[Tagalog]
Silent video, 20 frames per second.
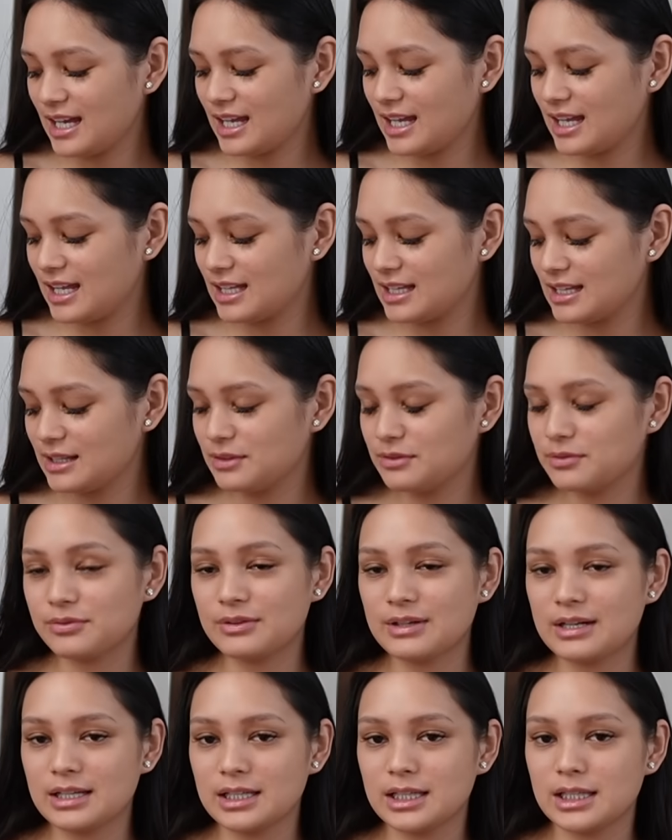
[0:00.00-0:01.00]
And
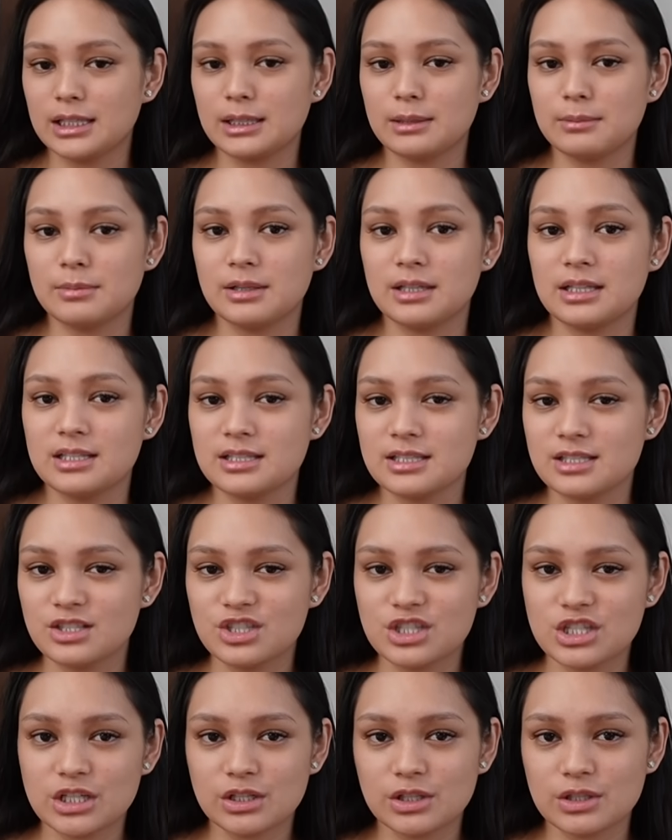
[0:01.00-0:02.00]
Frankie naman is
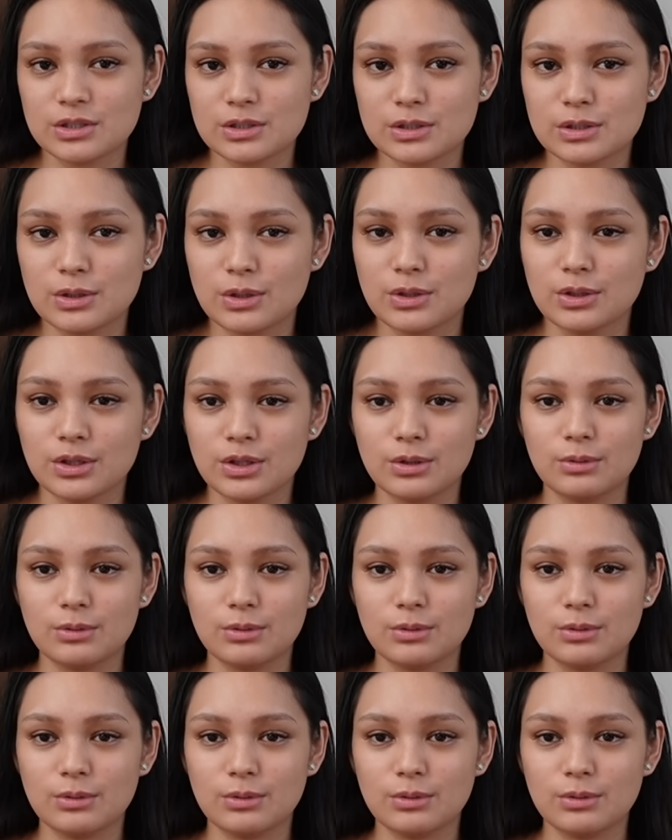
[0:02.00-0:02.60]
Jiro's dog.